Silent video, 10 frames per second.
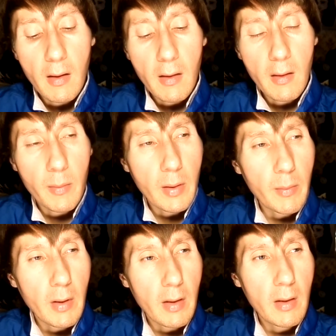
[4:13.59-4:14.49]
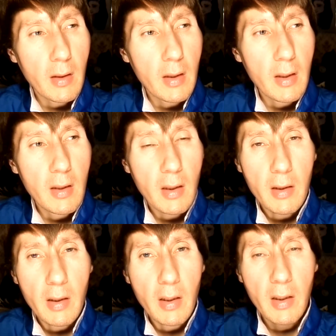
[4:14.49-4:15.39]
например, некие,
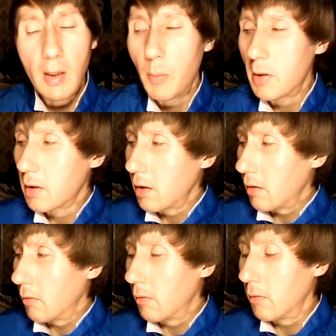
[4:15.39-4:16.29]
некоторые египетские, он,